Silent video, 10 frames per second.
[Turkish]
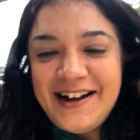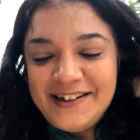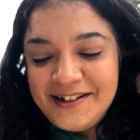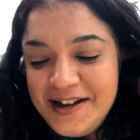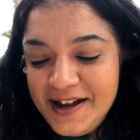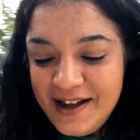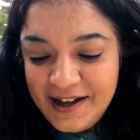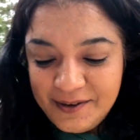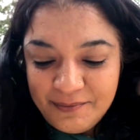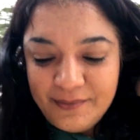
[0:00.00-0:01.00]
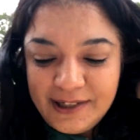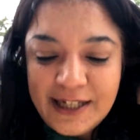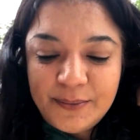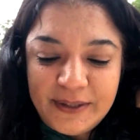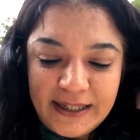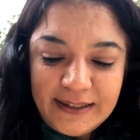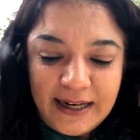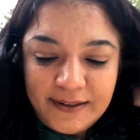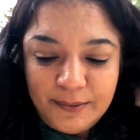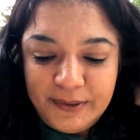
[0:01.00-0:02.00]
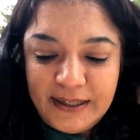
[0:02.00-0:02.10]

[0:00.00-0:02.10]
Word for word: Hayır. Ee, yarım saat derse bir